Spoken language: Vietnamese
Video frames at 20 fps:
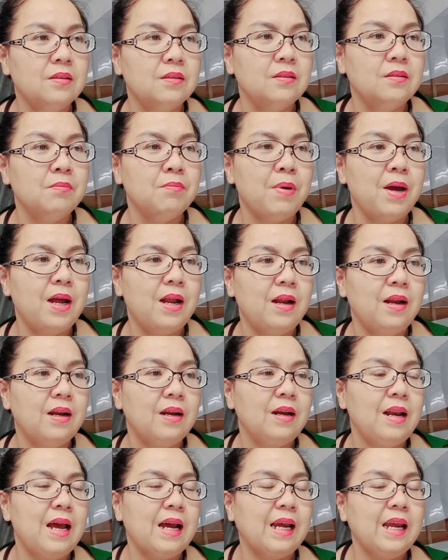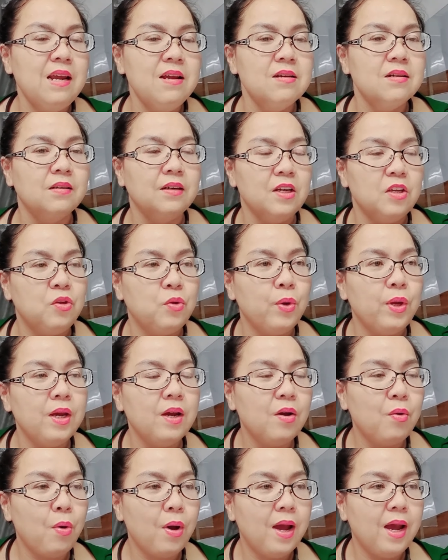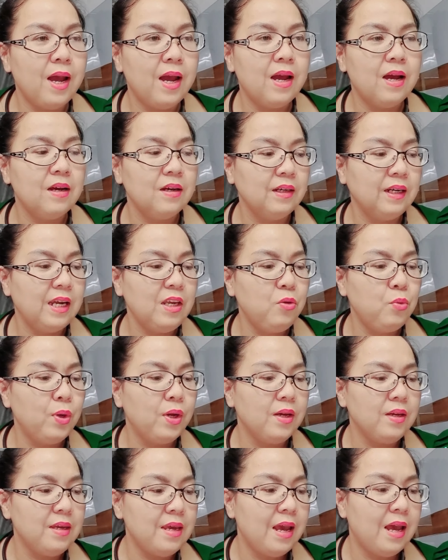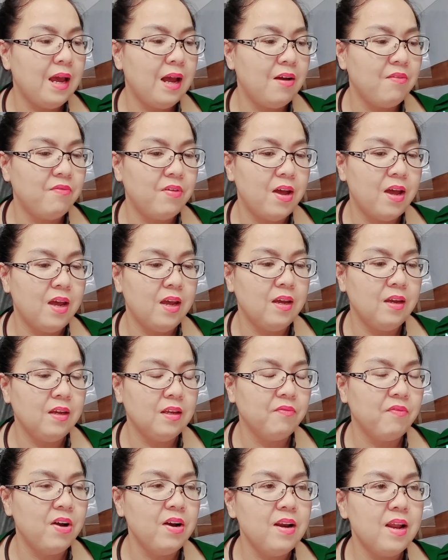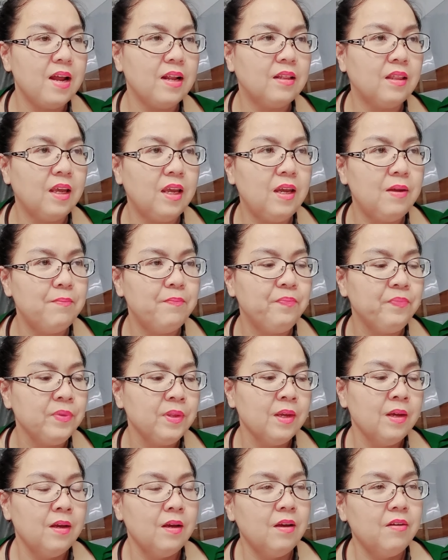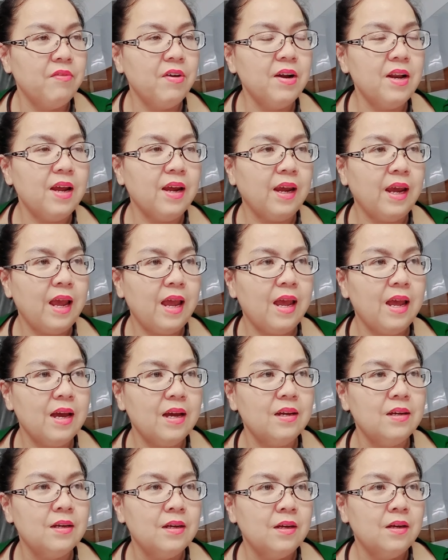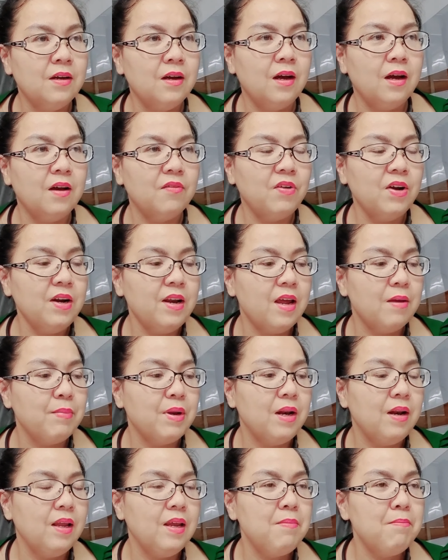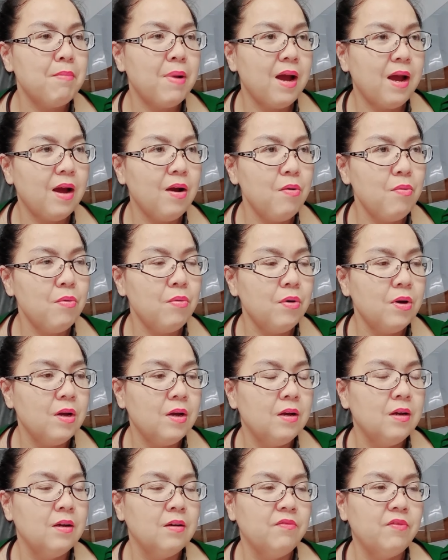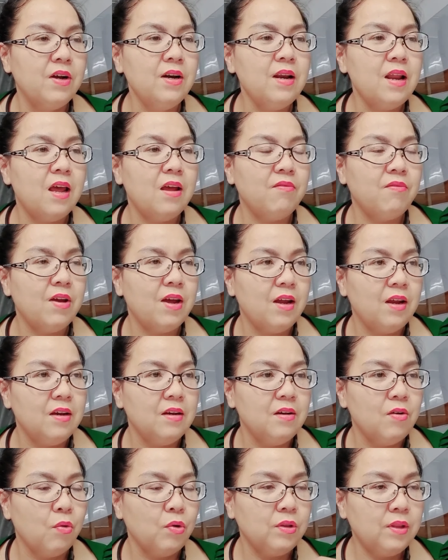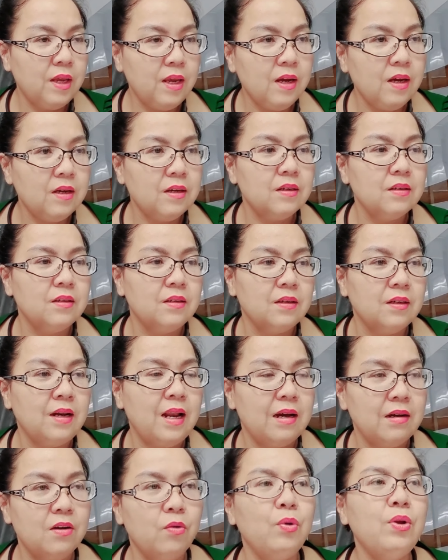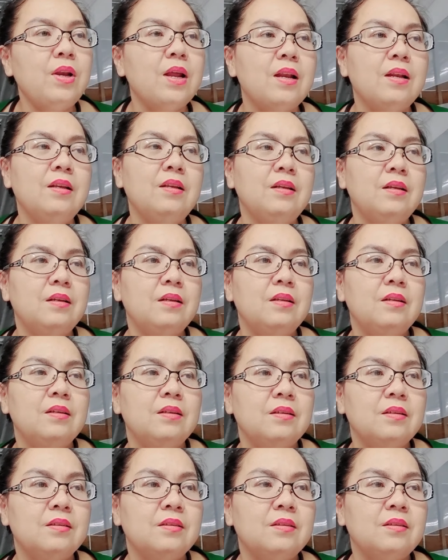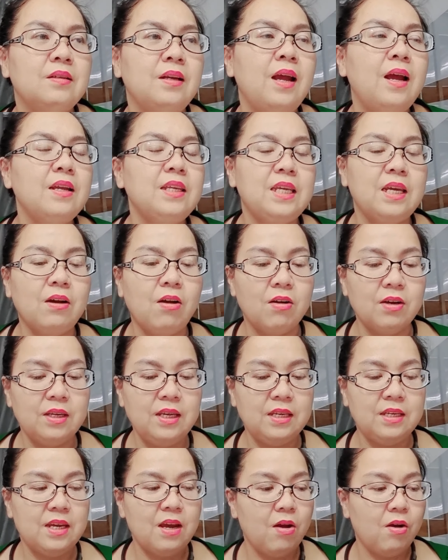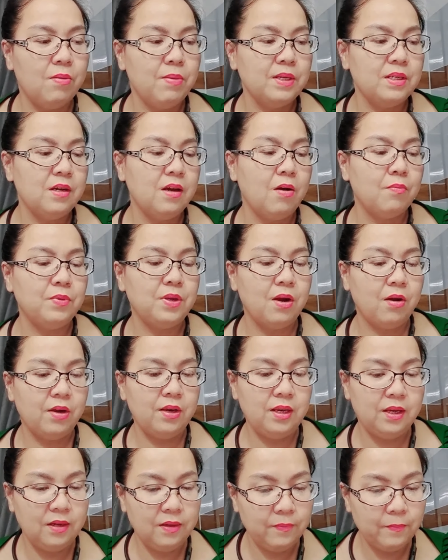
mà là cái người chuyên khoa cái chuyên gia về vấn đề tim vấn đề gan à, vấn đề bệnh lý máu vấn đề về nội tiết là người quyết định à, chị còn gì chị hỏi bác sĩ ngọc chị hỏi đi